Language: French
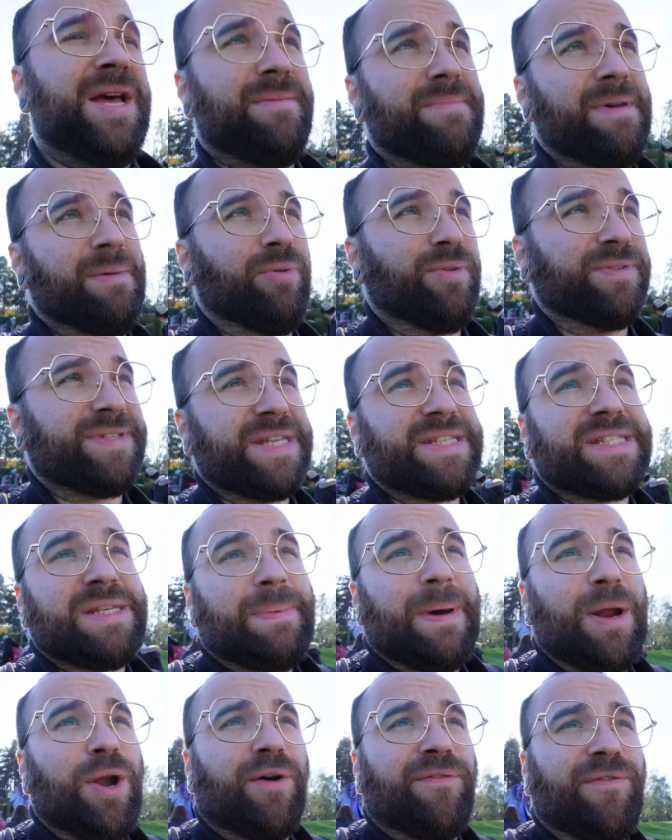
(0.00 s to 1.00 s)
Mais bon, ça, c'est
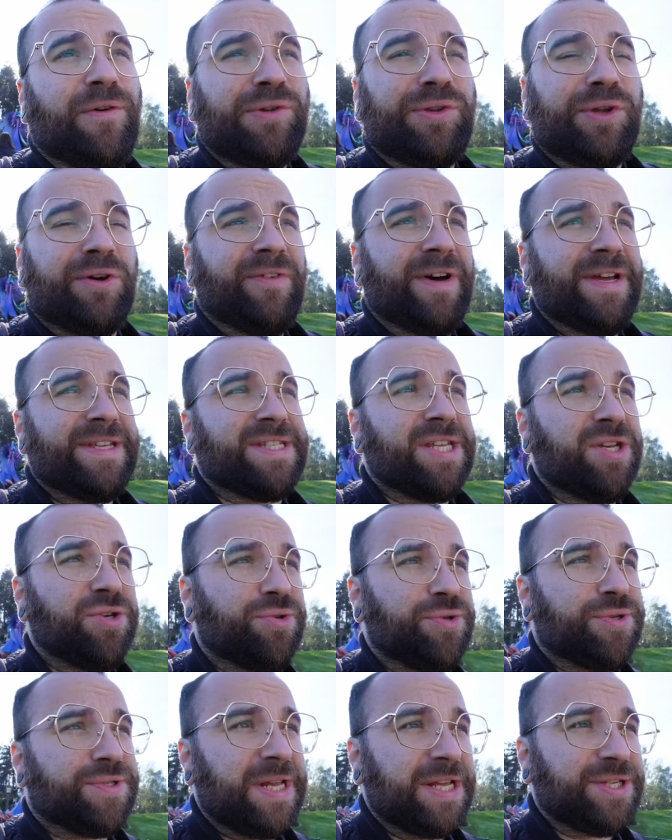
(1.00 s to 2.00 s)
pas leur faute en vrai, c'est
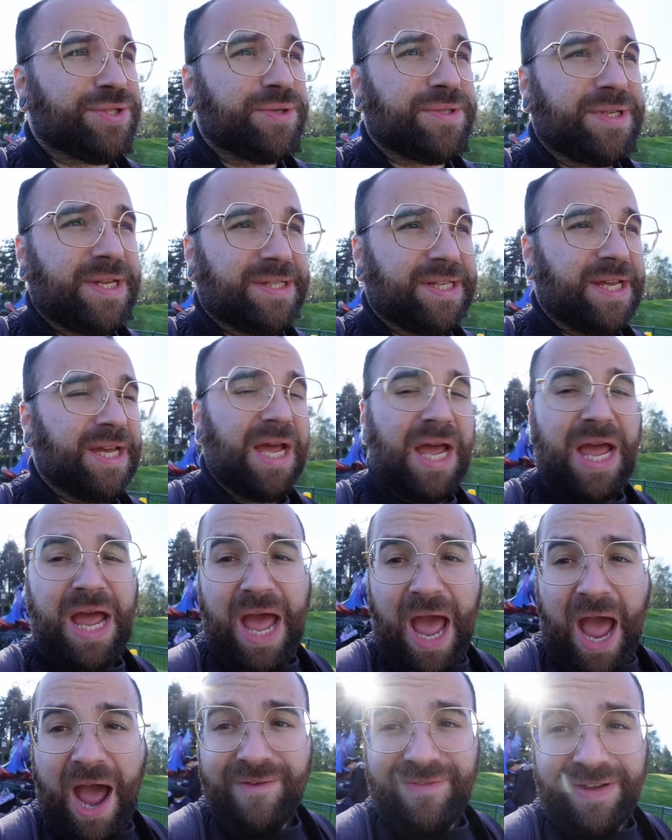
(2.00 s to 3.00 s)
juste la société
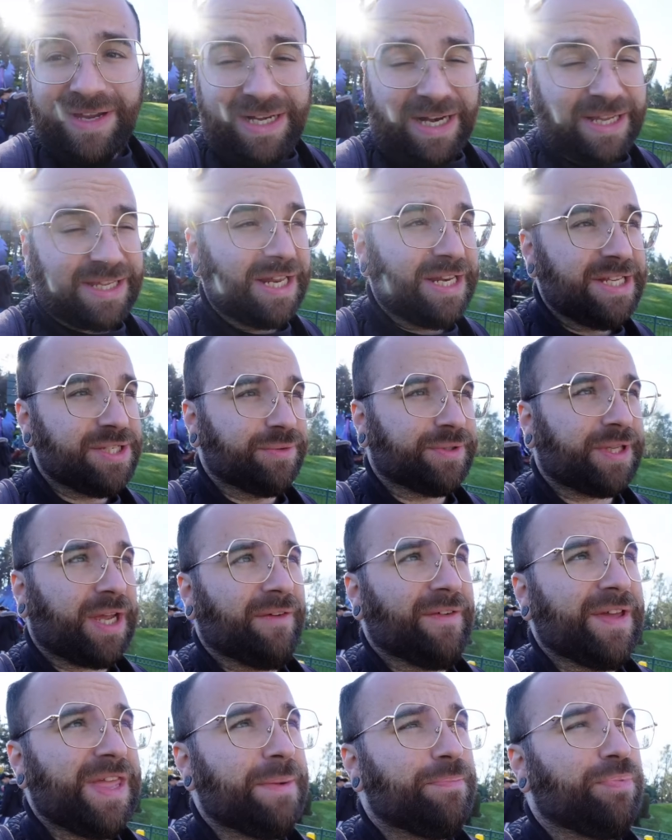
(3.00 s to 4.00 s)
avec laquelle ils ont
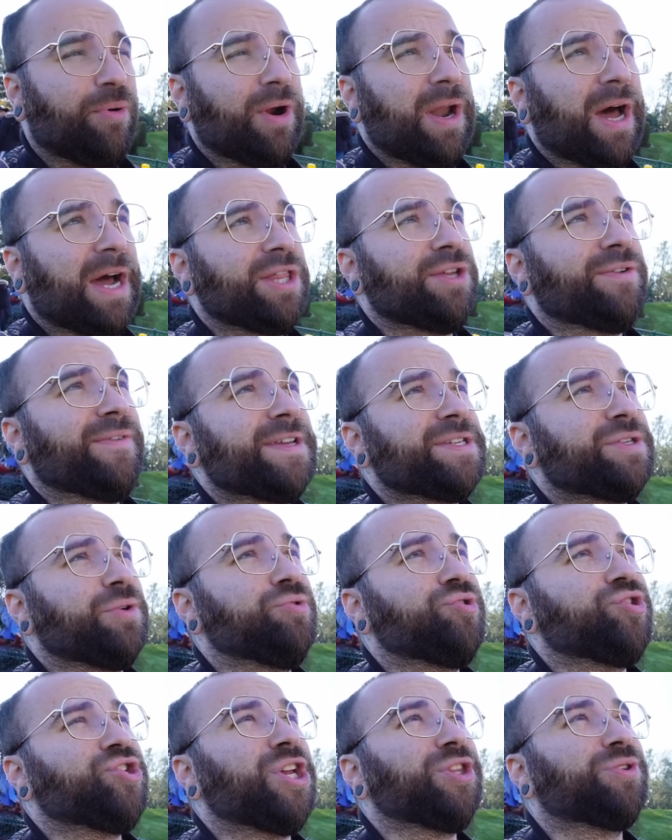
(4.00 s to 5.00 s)
travaillé pour la rénovation
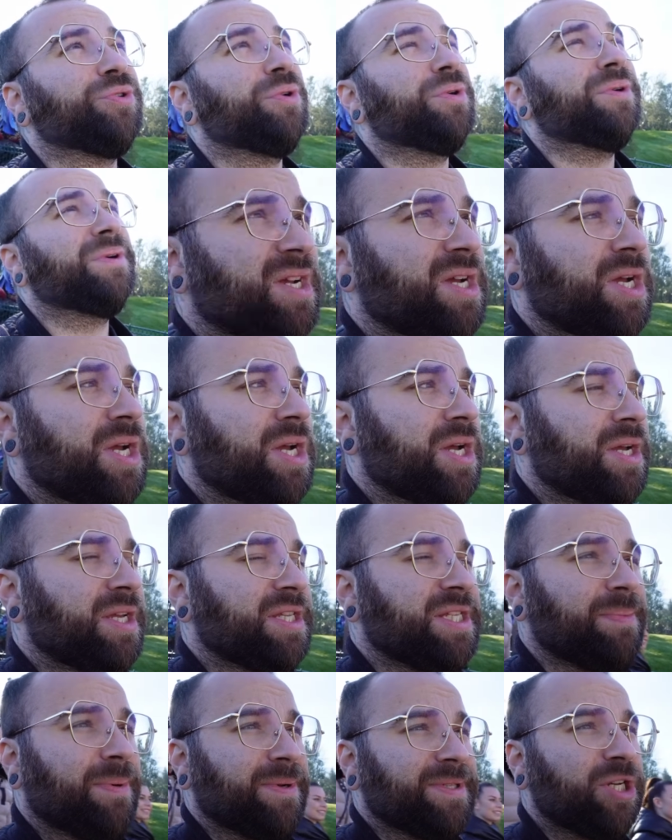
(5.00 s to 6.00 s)
du château.
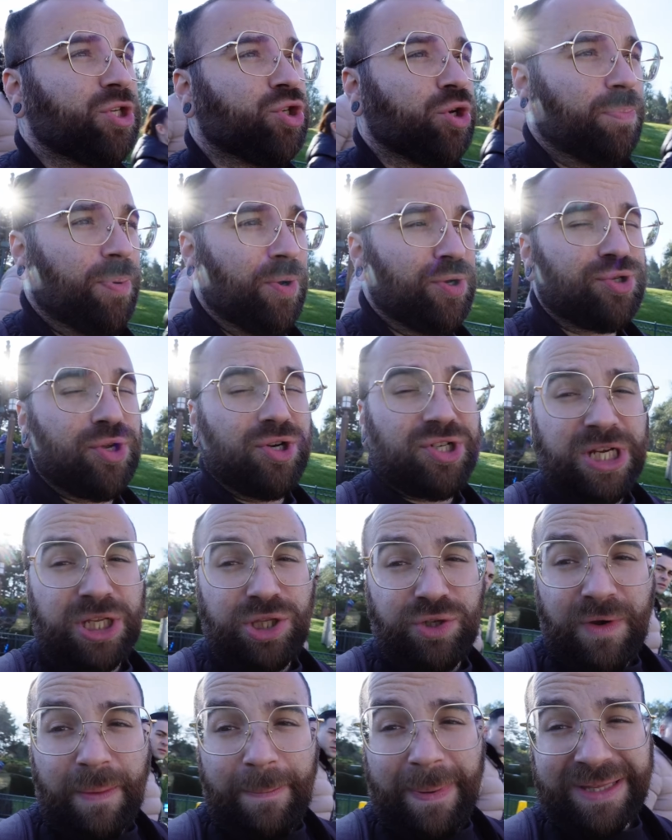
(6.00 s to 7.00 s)
C'est pour ça que je pense que le
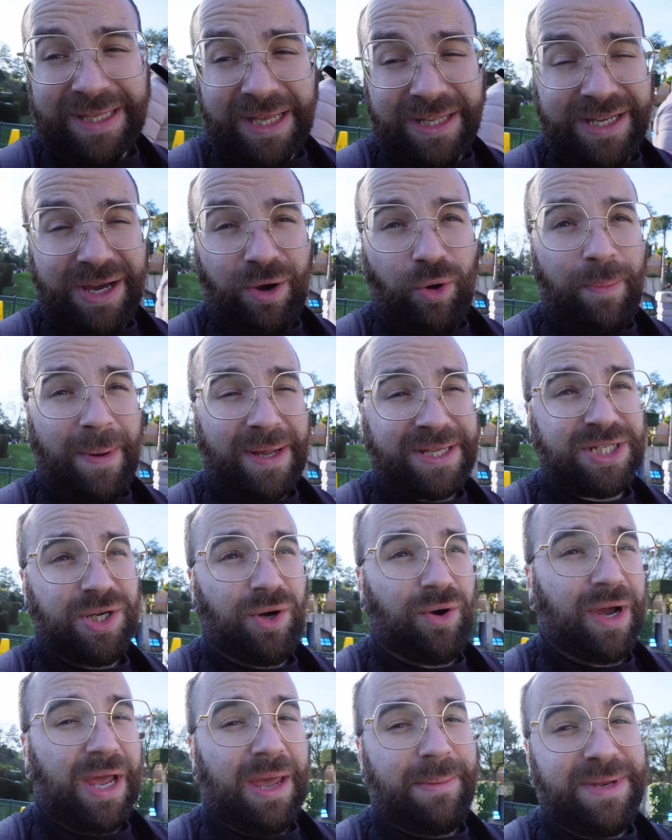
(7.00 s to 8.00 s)
château va pas tarder à repartir
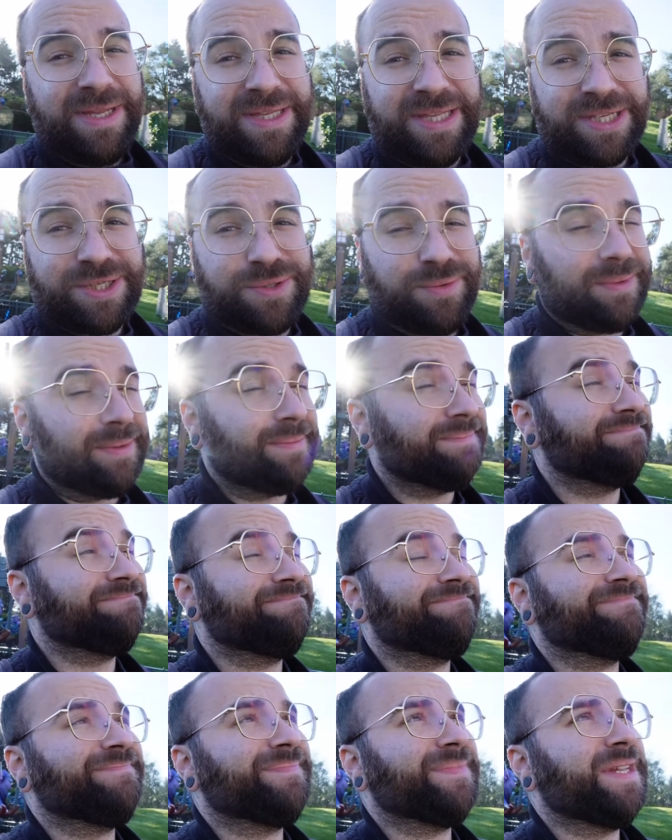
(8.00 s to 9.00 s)
en réhabilitation. Hein.
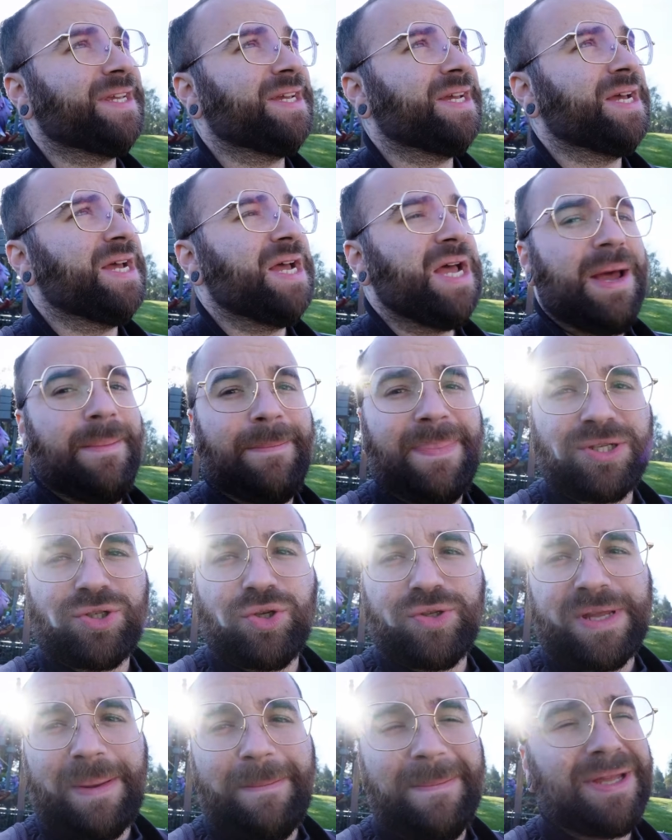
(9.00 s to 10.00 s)
Parce que
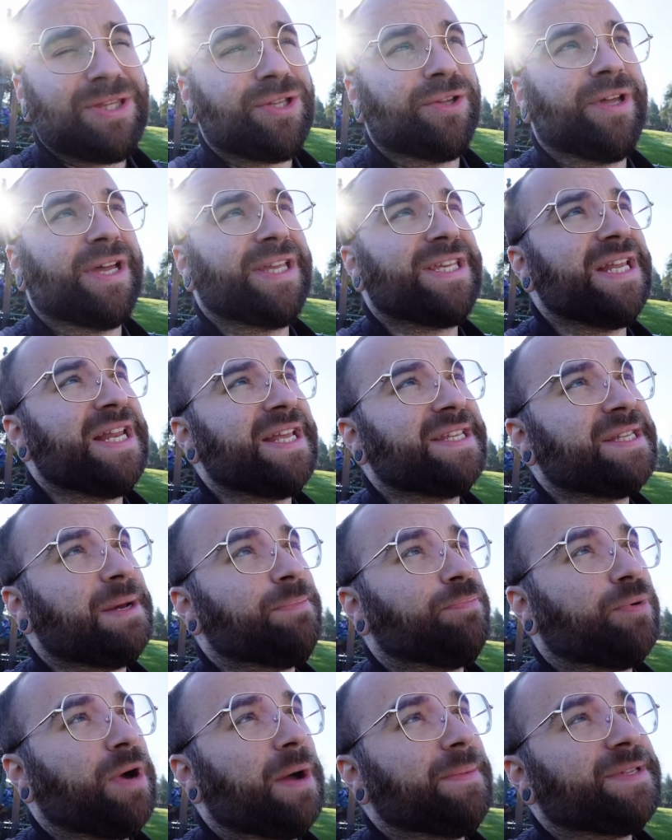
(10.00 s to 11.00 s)
ça m'étonnerait qu'ils laissent ça
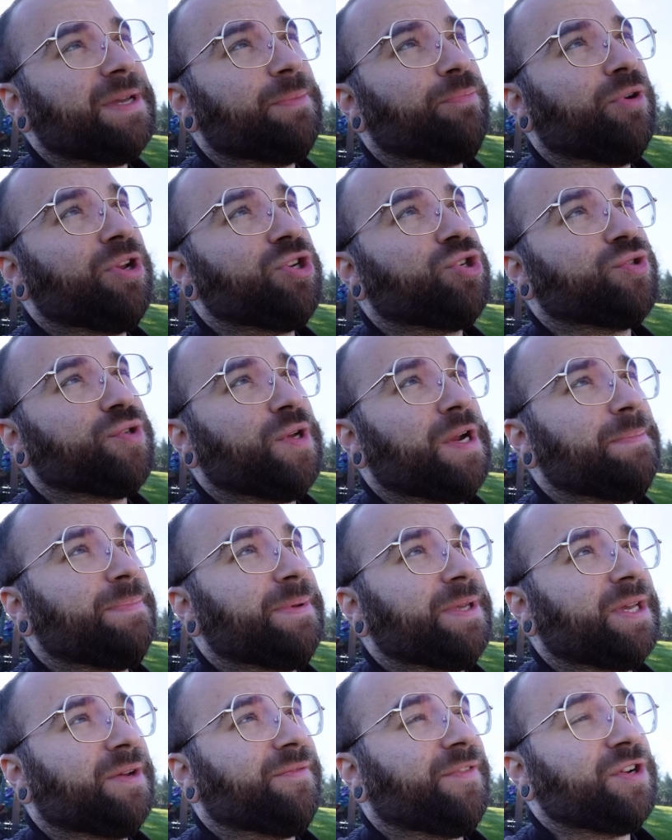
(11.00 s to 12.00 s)
comme ça pour les Jeux
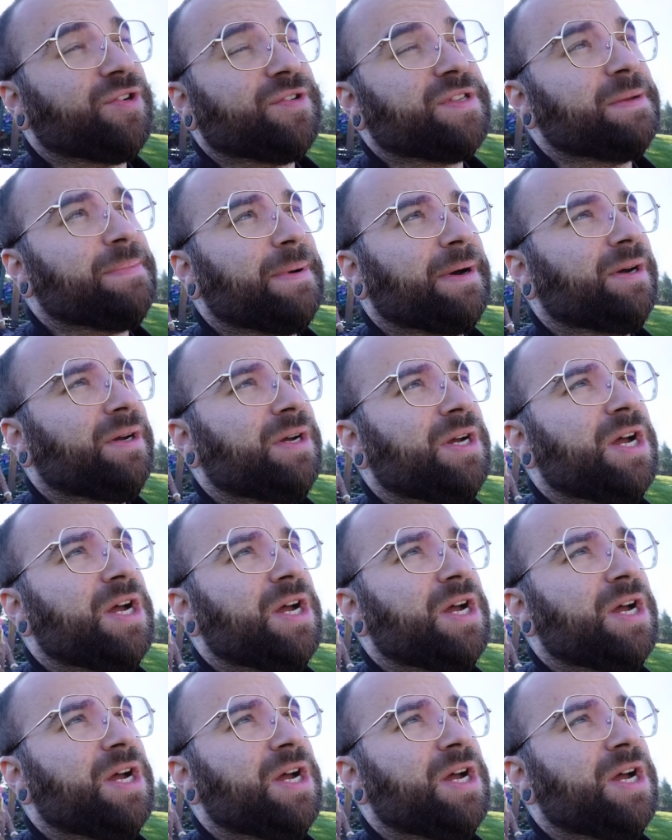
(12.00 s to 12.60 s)
Olympiques. Hein. Enfin, je sais pas.